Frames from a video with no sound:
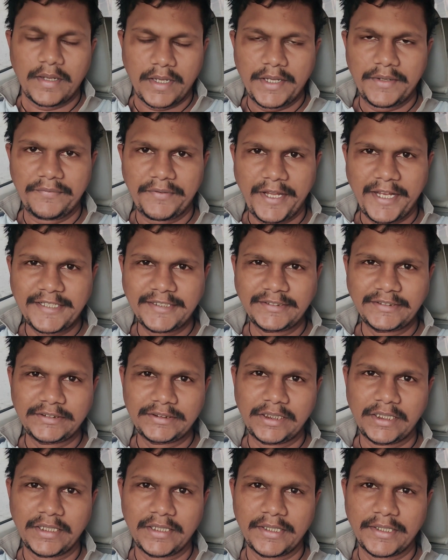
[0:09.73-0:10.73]
హై ఫ్రెండ్స్
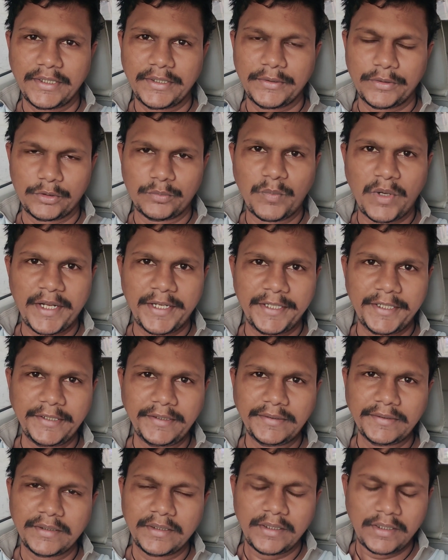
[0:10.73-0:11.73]
గుడ్ మార్నింగ్
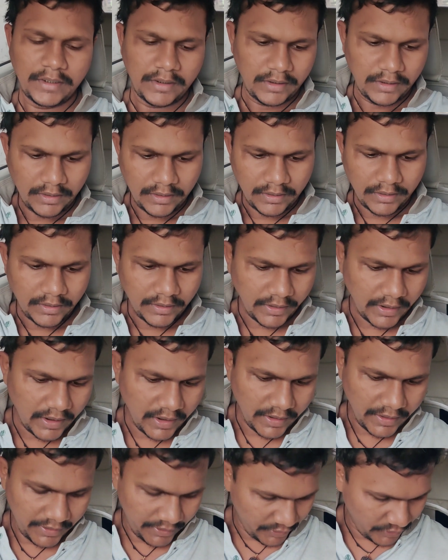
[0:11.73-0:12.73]
ఇంకా
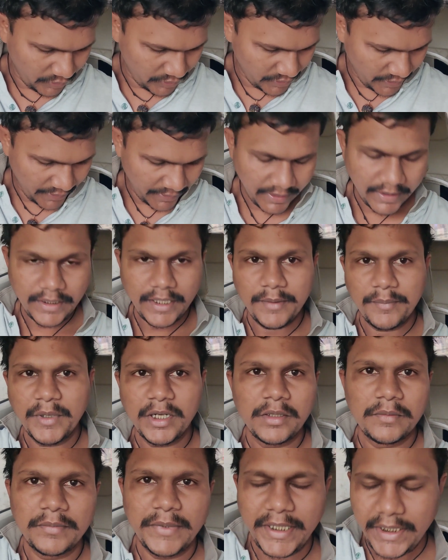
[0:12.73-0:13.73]
ఈరోజు ఏంటంటే
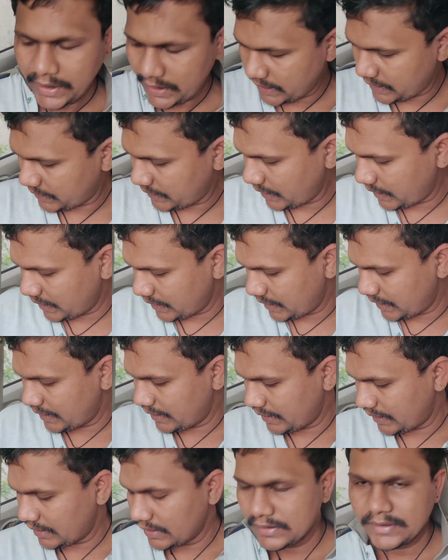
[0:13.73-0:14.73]
మనం నిన్నైతే
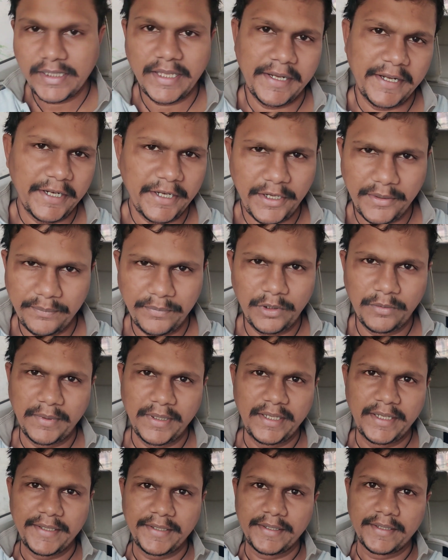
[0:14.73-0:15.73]
సరిగ్గా ట్రిప్పులు
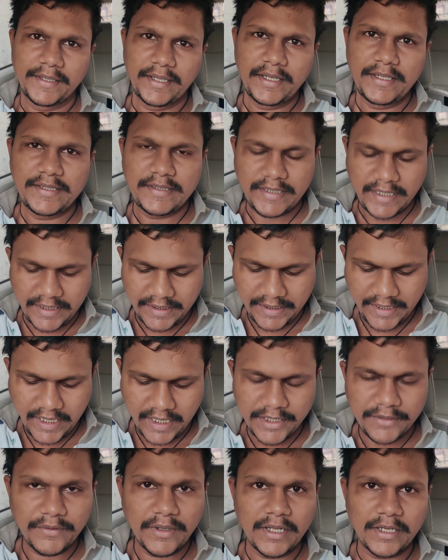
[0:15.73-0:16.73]
పడలేదు కదా ఈ శని
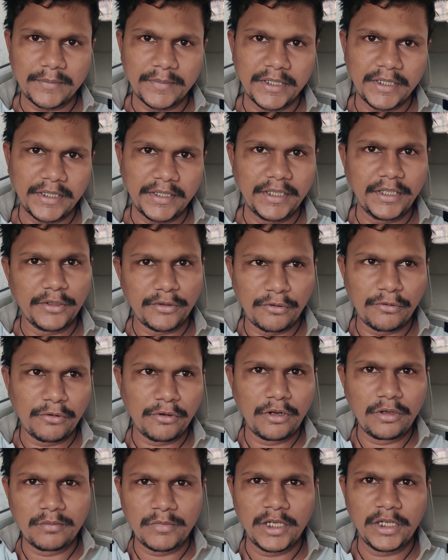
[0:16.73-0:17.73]
ఆదివారం అనేది రెండు
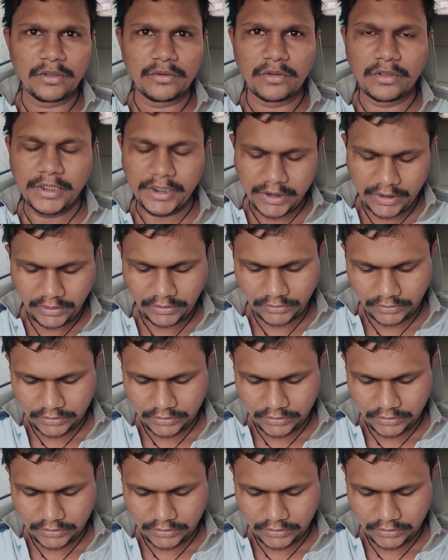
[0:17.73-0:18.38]
రోజులు మేల్కొని